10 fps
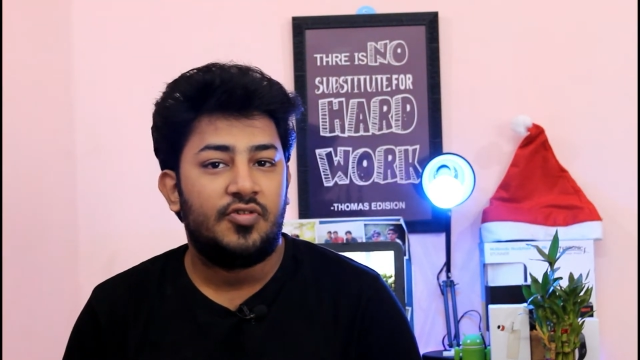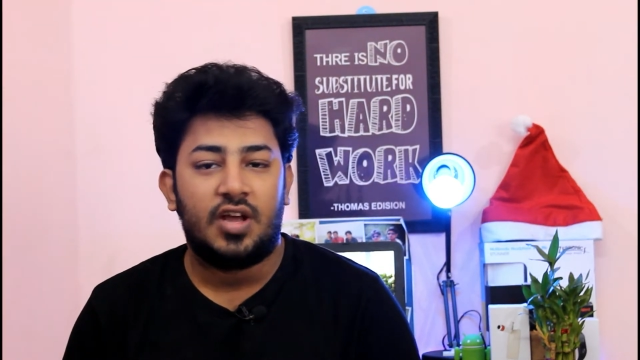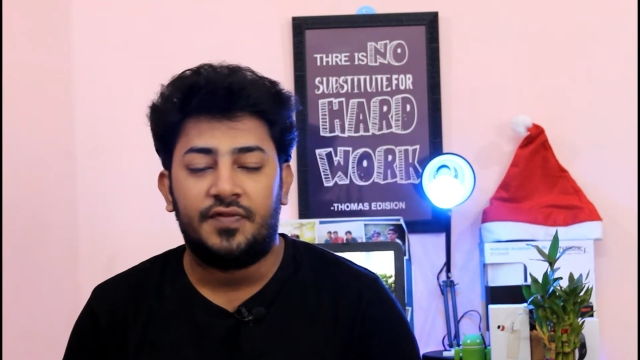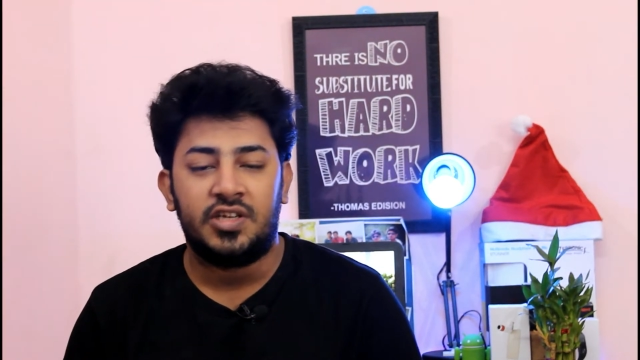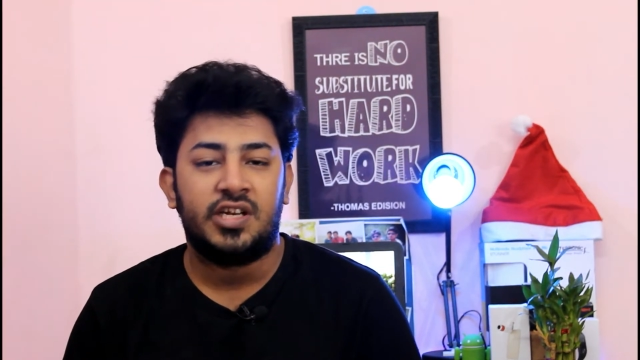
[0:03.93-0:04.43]

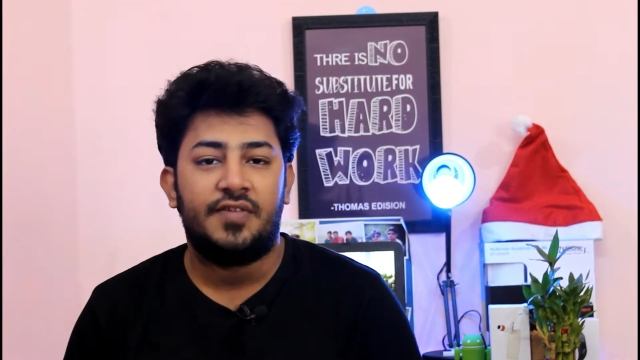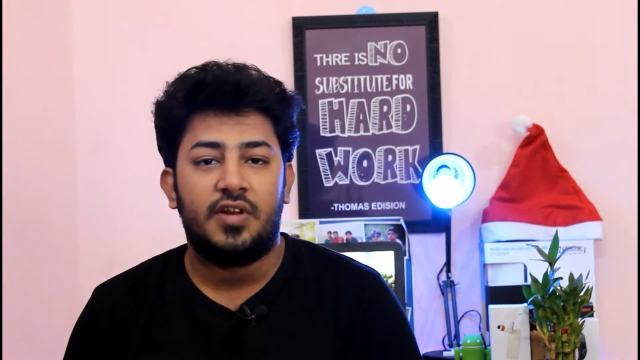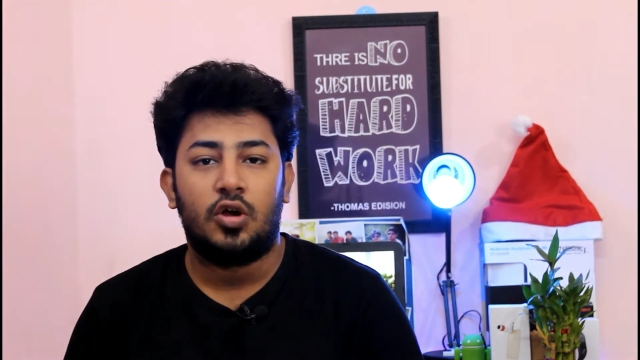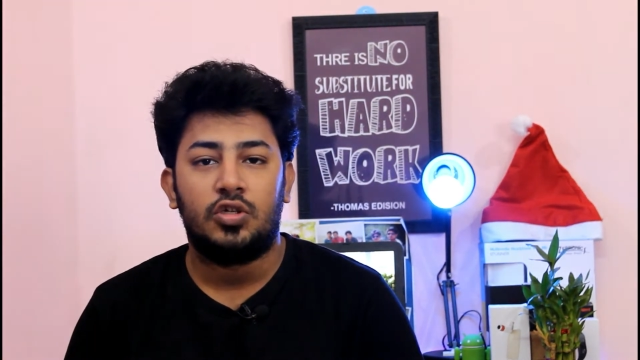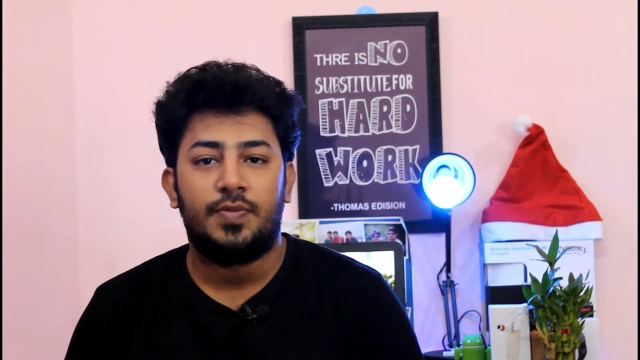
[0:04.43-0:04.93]
இந்தியாவில் வந்து
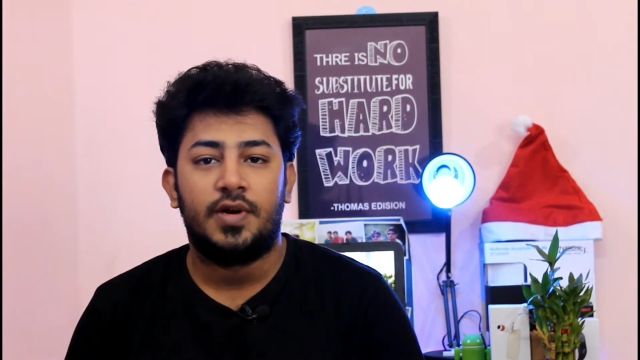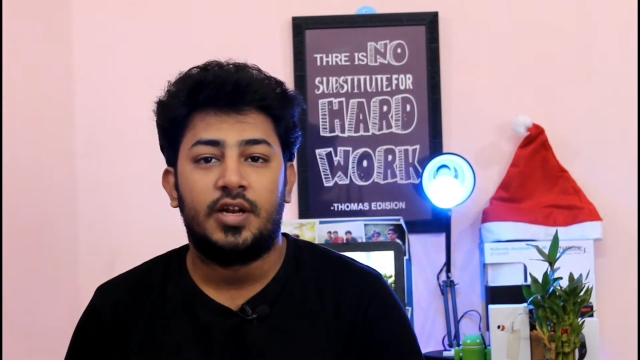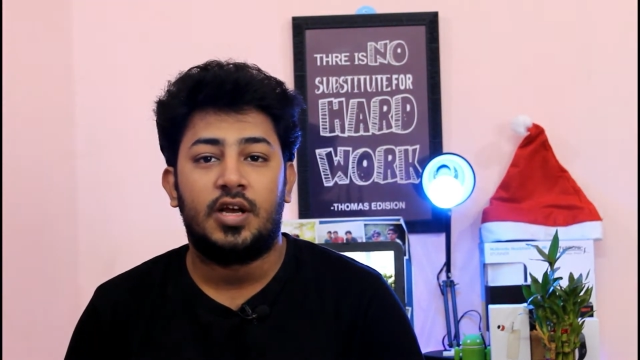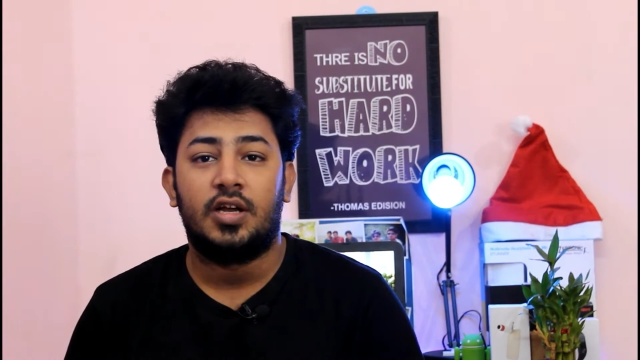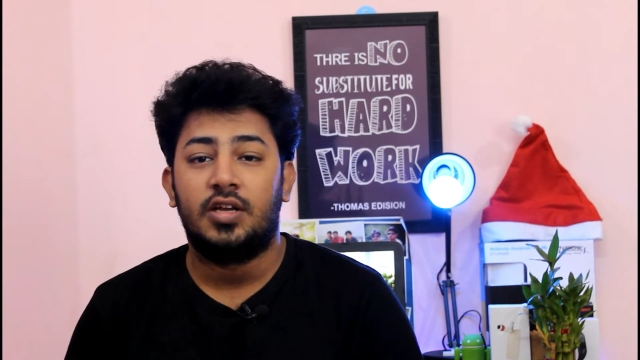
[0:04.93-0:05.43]
அஃபிஷியலாகவே லான்ச்
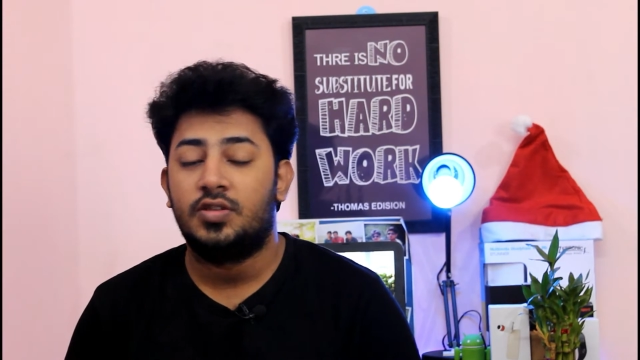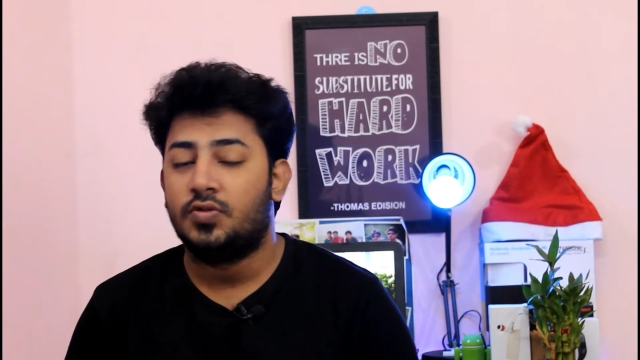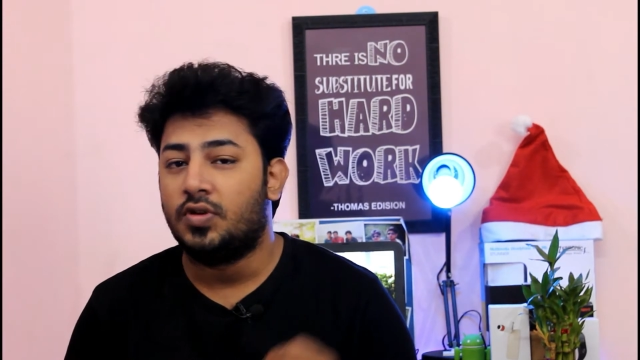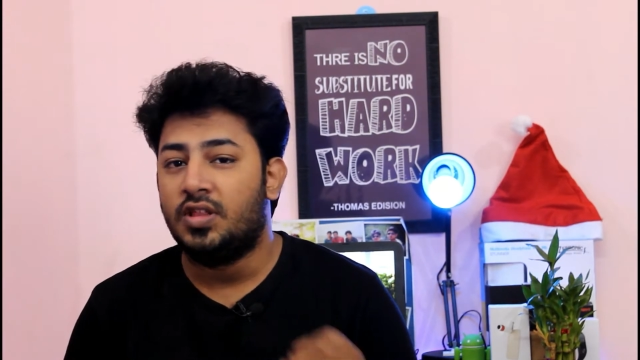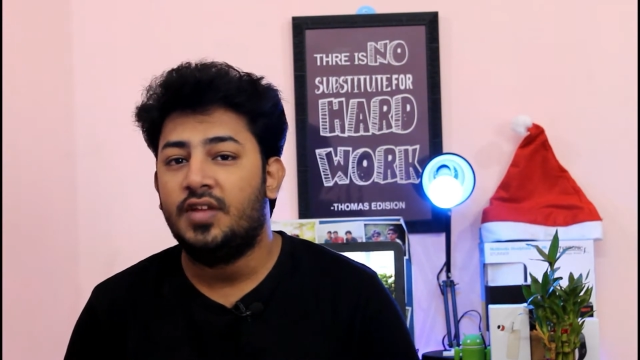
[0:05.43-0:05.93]
பண்ணிட்டாங்க
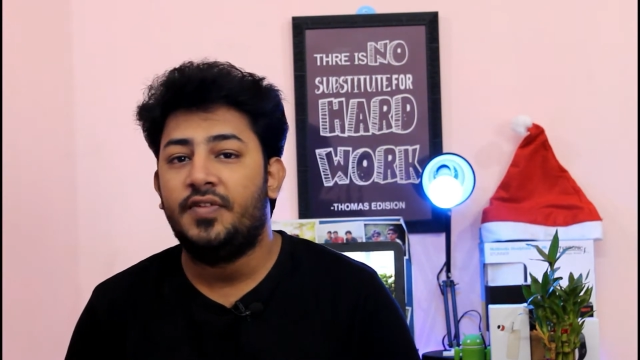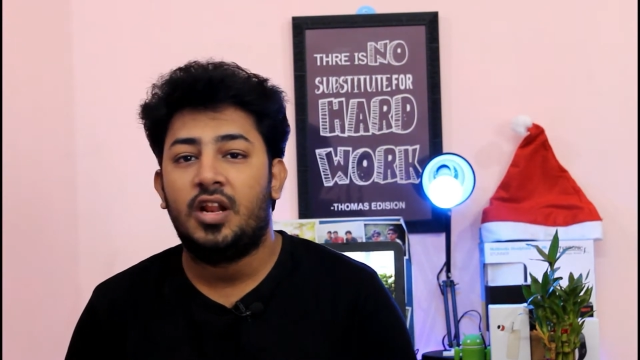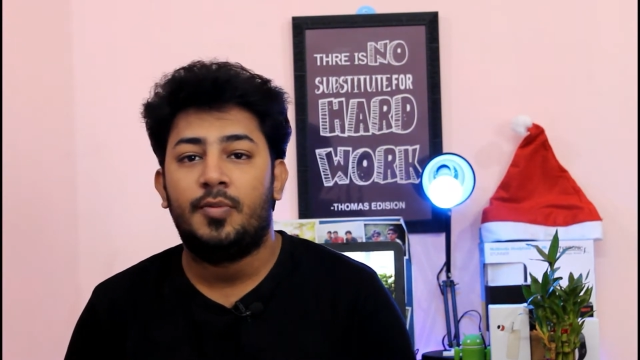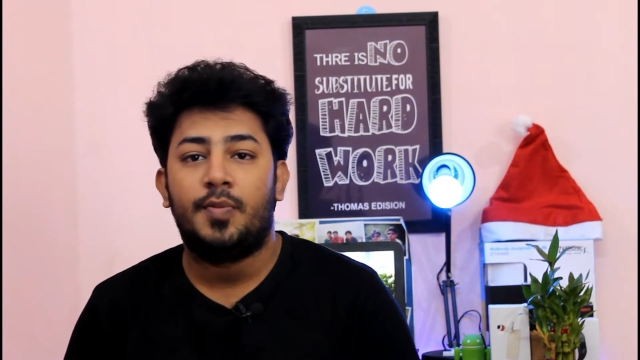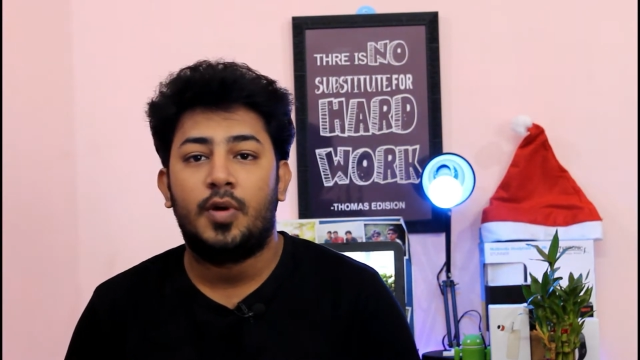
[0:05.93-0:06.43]
ஸோ இந்த
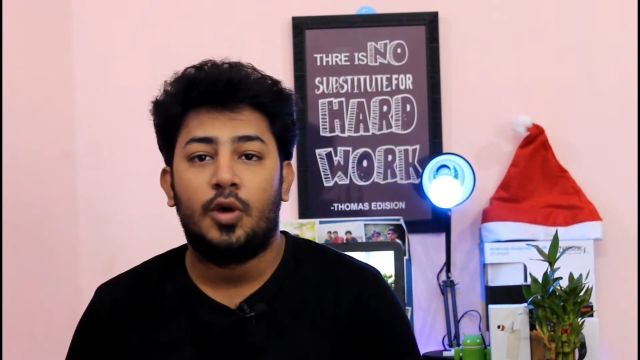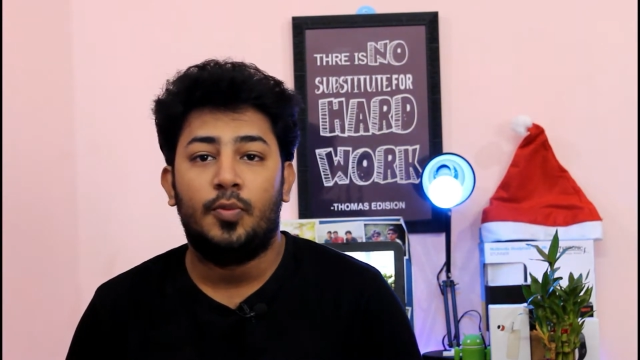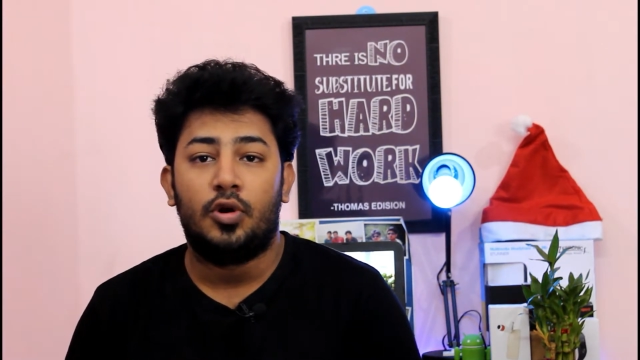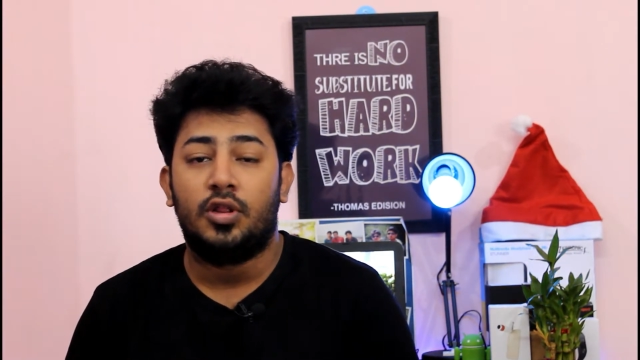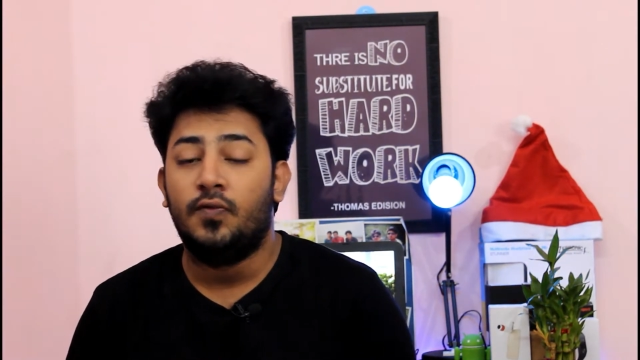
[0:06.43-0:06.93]
வீடியோ நம்ம
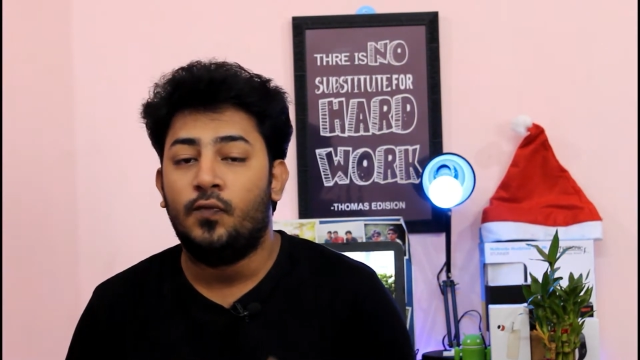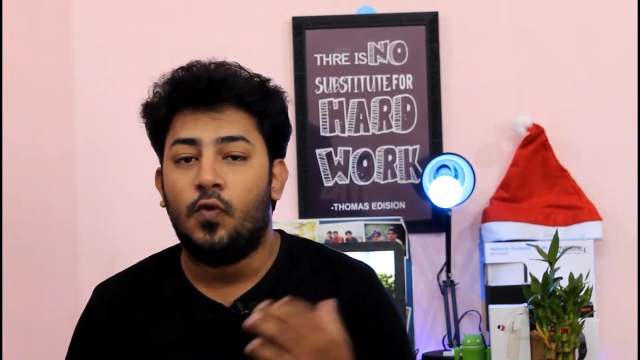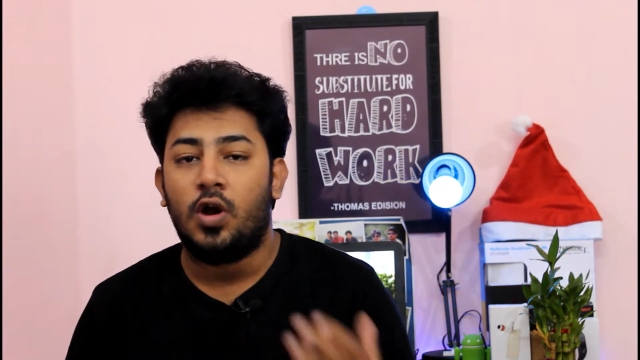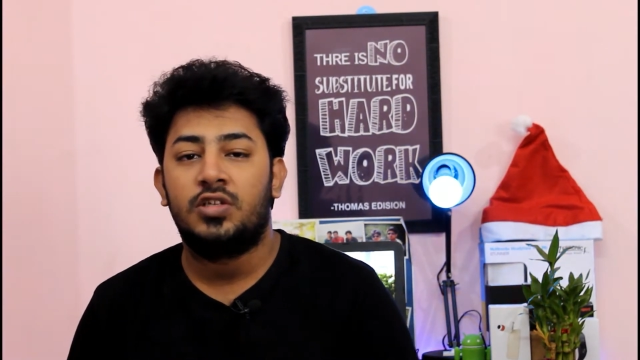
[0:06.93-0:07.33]
பார்க்க போகிறது